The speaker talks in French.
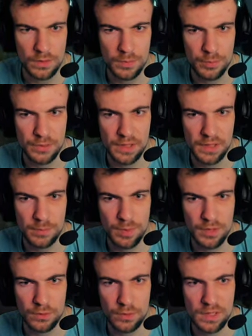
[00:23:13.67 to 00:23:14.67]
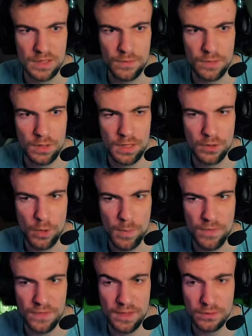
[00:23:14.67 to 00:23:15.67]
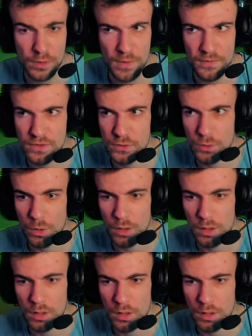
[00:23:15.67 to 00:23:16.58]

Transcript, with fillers: Oh putain, il y a plein de trucs qui volent là dans ma, dans ma figure.